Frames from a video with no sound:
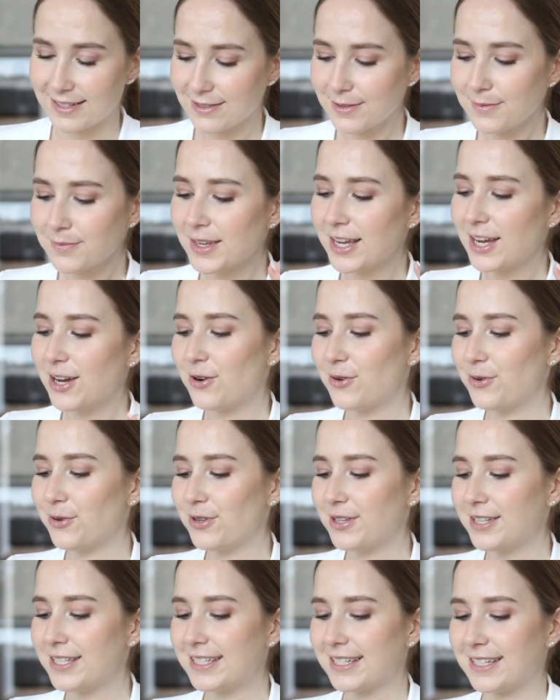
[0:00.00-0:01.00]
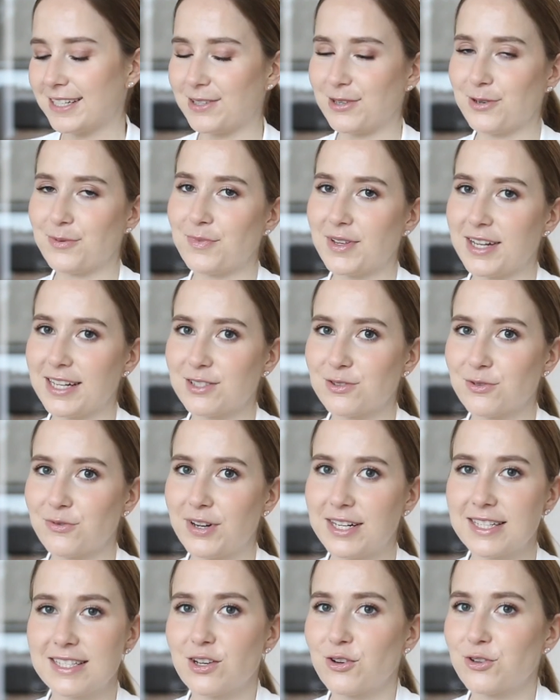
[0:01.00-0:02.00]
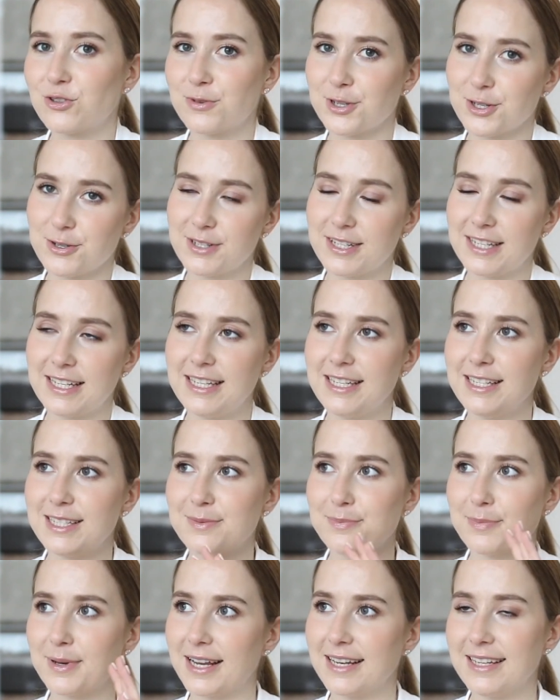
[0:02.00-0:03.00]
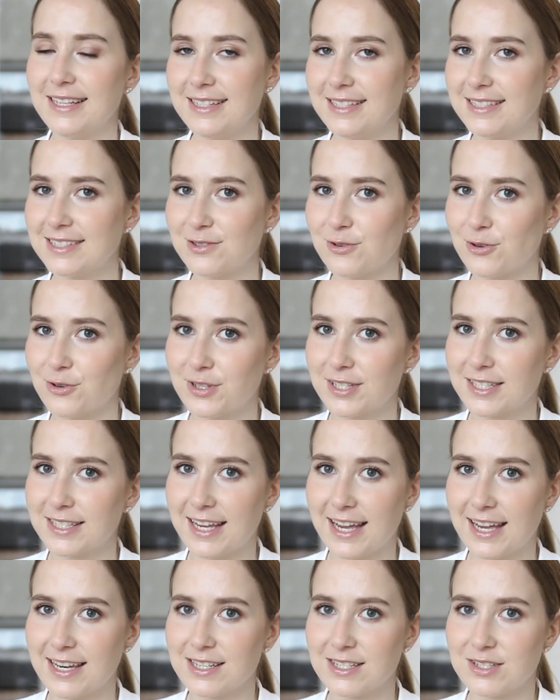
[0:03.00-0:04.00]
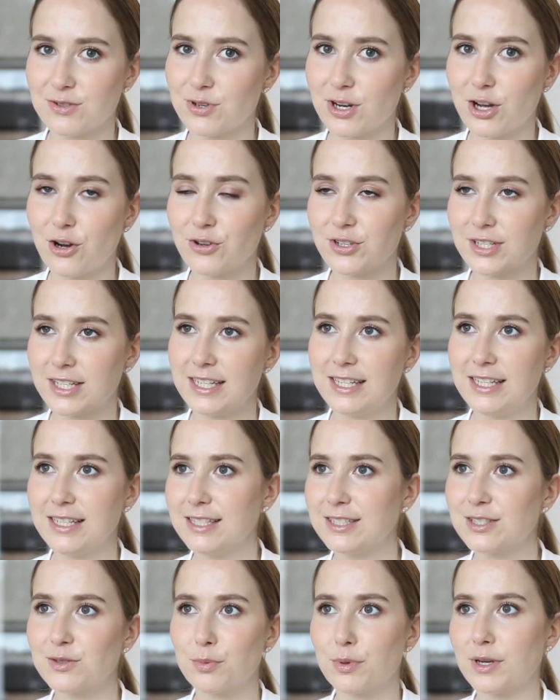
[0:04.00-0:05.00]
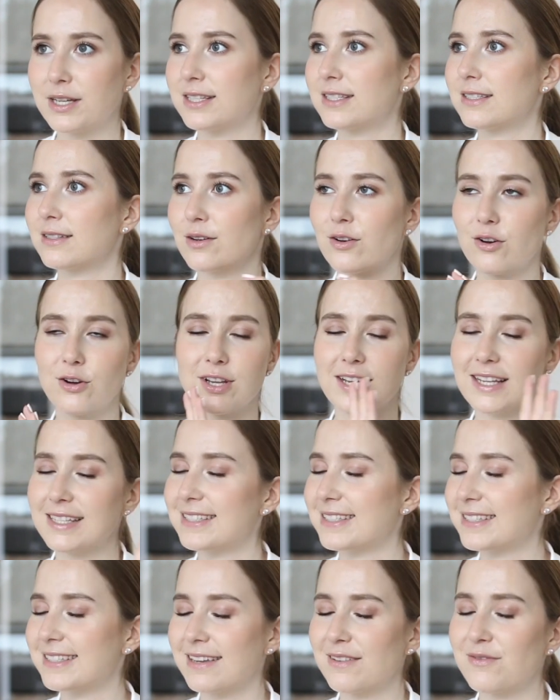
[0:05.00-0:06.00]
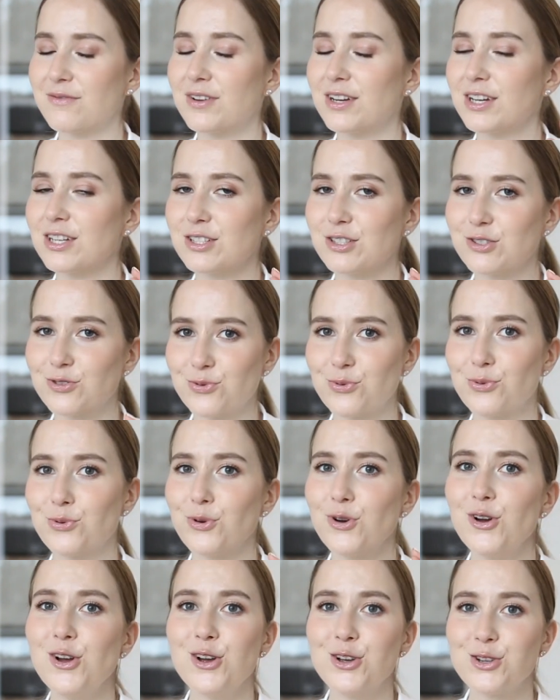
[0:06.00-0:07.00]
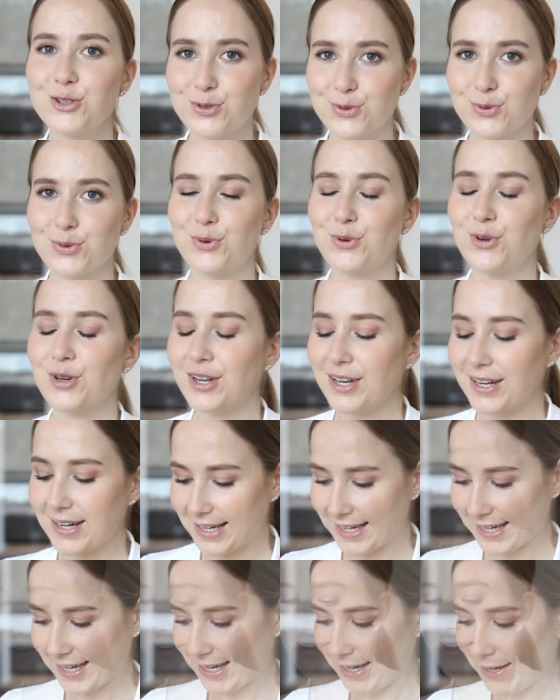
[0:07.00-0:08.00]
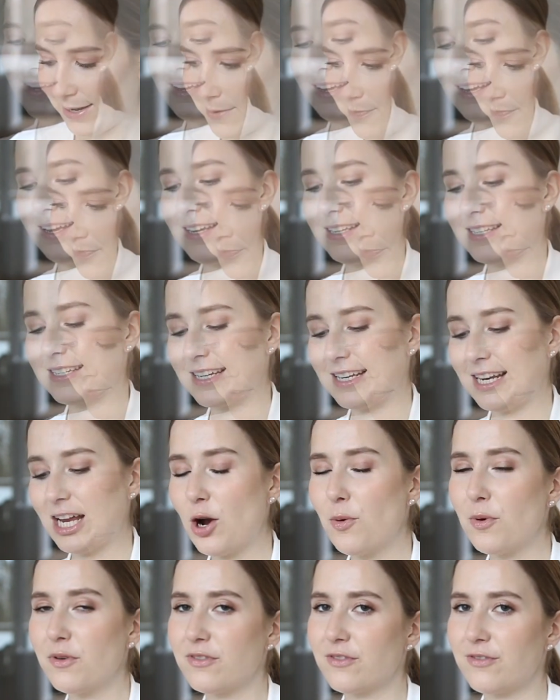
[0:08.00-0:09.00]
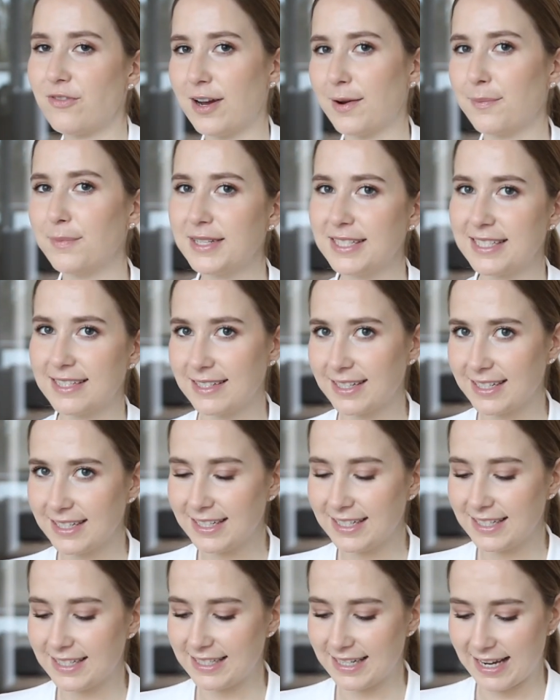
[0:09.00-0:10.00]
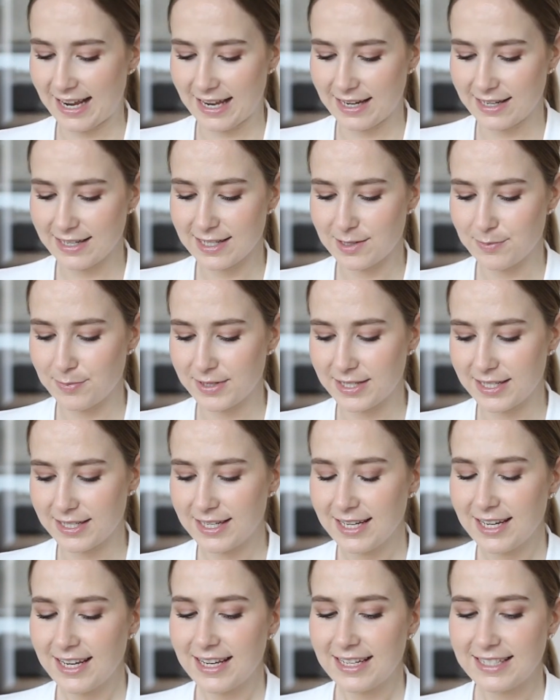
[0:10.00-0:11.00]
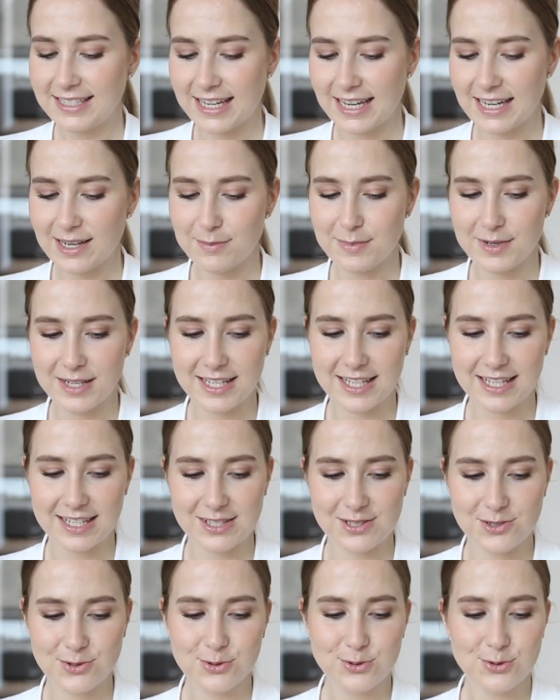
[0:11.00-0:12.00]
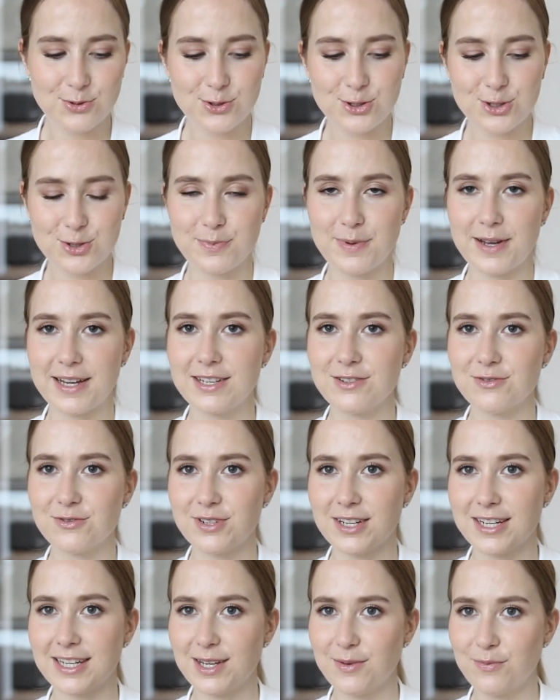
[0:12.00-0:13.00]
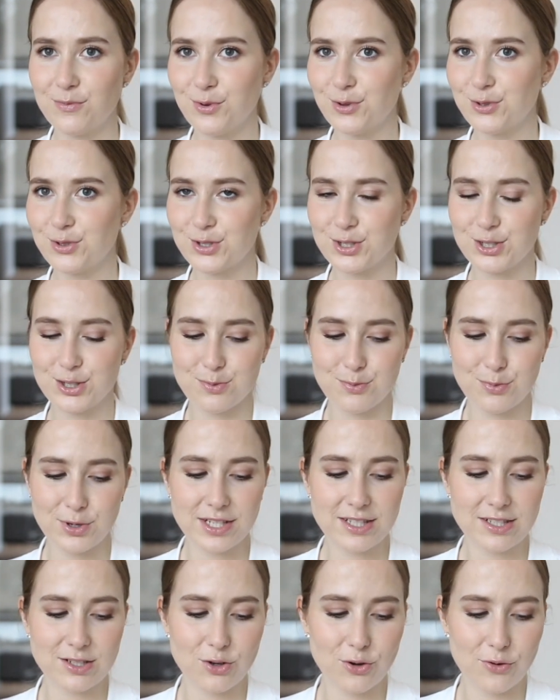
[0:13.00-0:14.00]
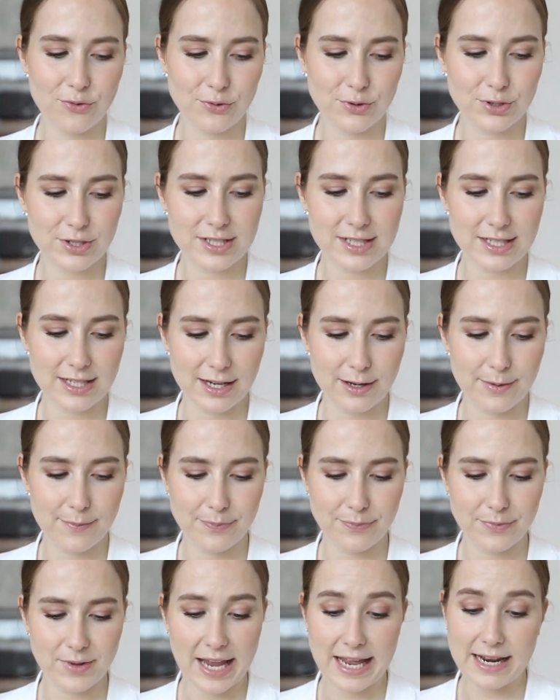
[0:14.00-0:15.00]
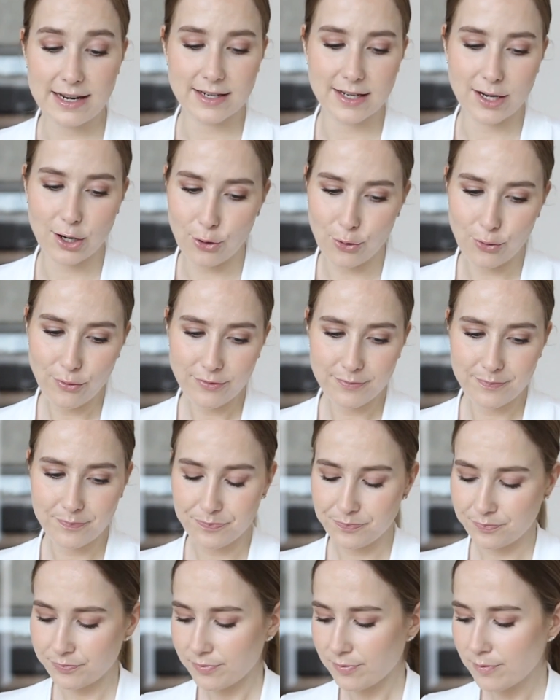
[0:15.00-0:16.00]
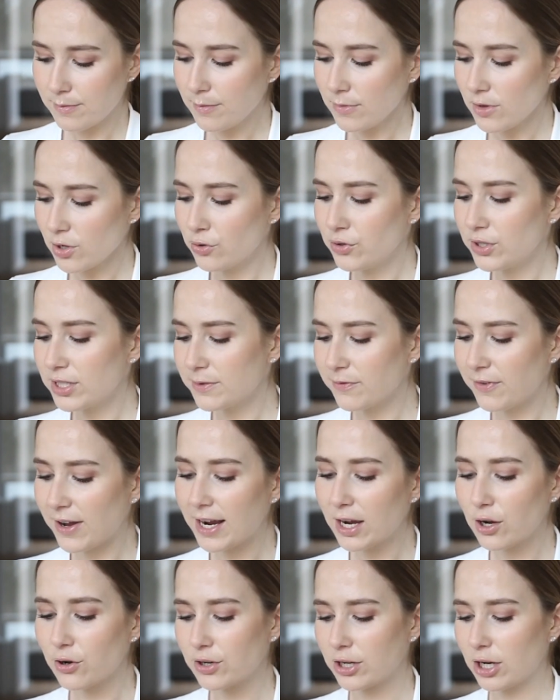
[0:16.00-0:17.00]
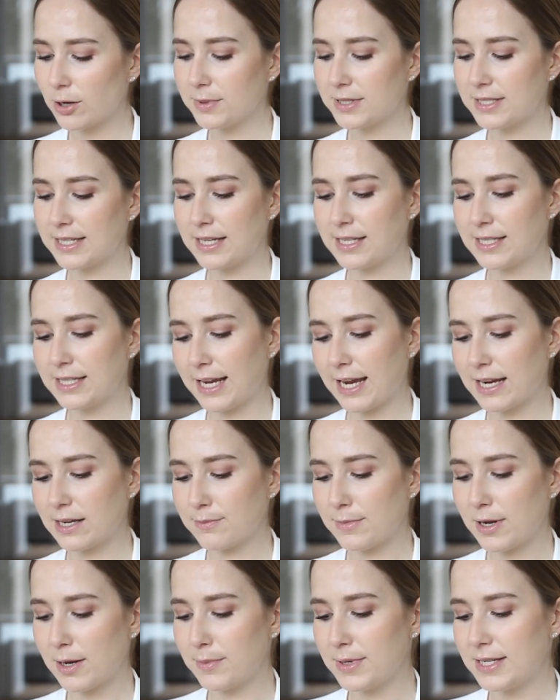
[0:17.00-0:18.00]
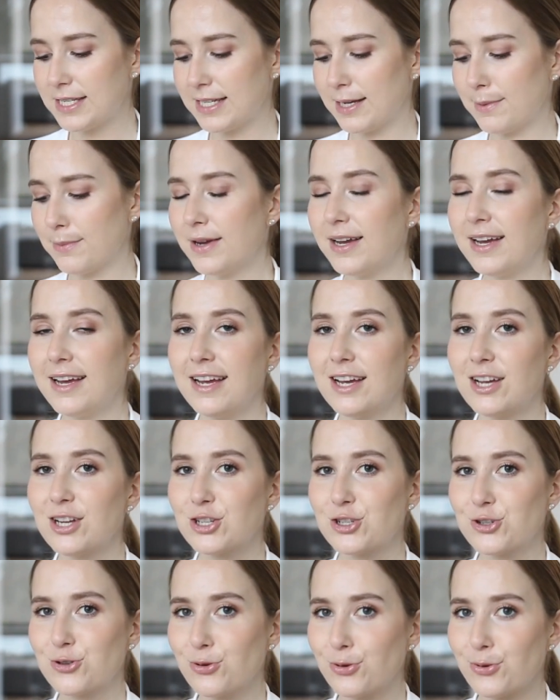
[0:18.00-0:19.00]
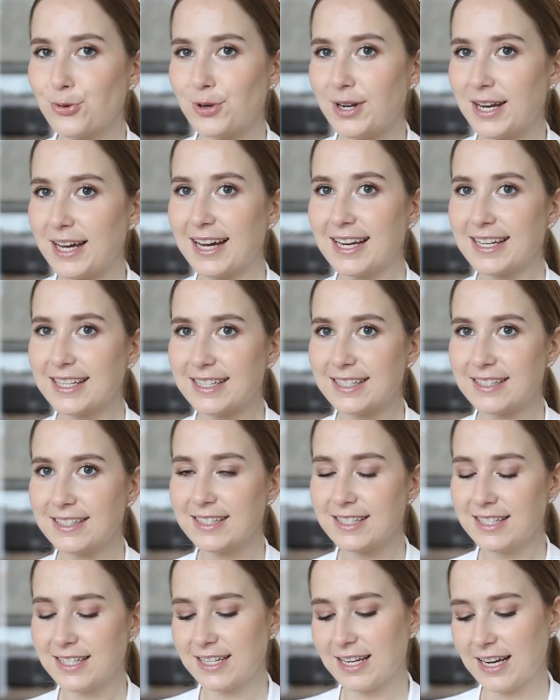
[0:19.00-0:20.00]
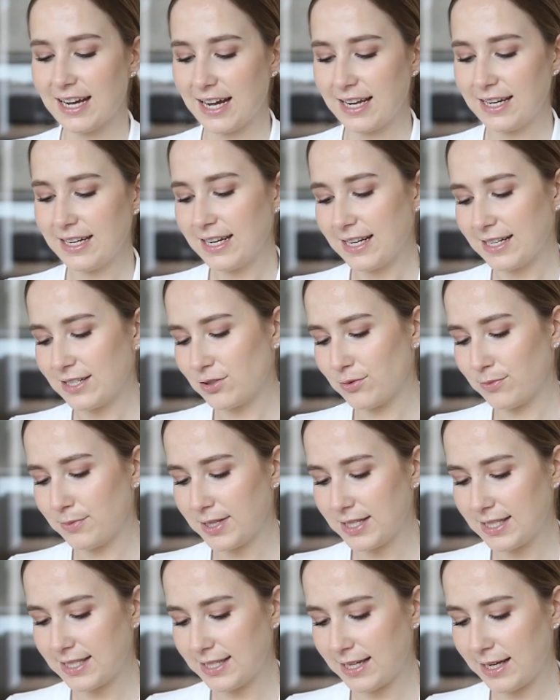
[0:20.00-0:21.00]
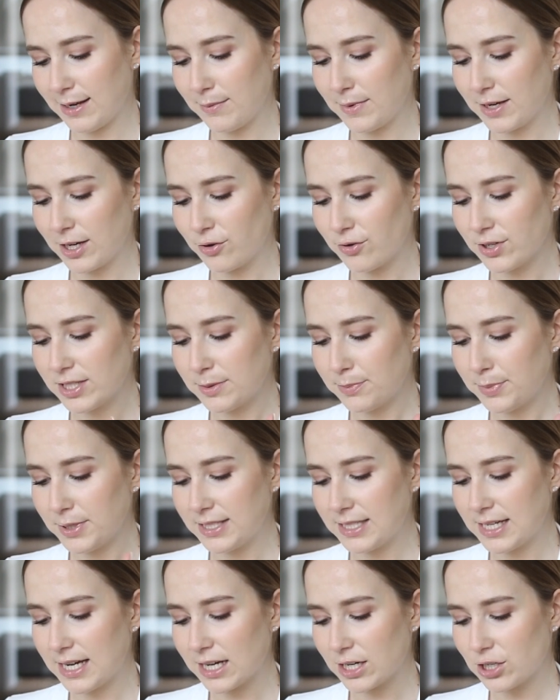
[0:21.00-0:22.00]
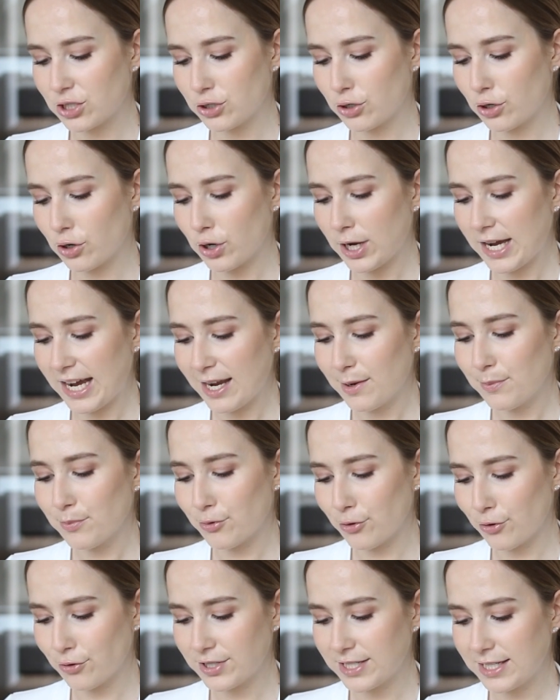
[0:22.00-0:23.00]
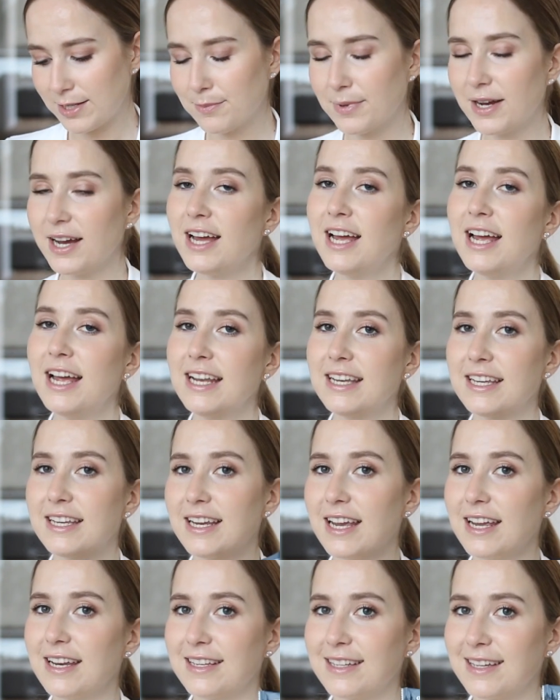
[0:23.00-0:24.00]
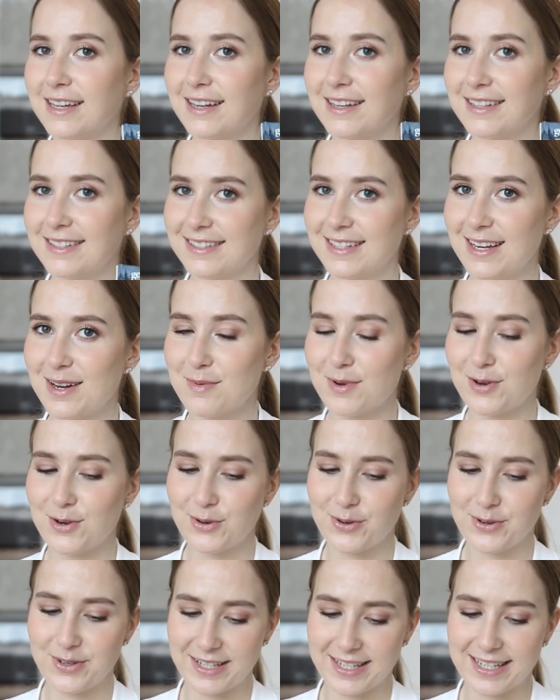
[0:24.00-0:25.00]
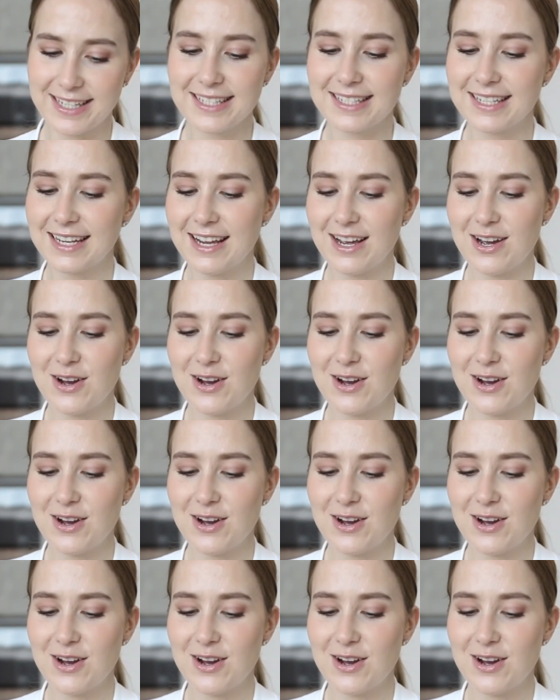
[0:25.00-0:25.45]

Ne? Und genau, also falls ihr auch zum Beispiel die Linis Pralinis noch nicht kennt oder auch die Linis Spreads, oh, es ist einfach so, so lecker. Ich glaube, wir fangen mit den Riegeln an. Ich bin da nämlich so, so gespannt und dann heben wir uns die Spreads noch fürs ähm, Ende auf. Und ich fange auch, glaube ich, dann direkt mal mit dem Schokoladigen an, also mit dem Crispy Dark Choc High Protein Bar. Den kenne ich ja selber noch nicht.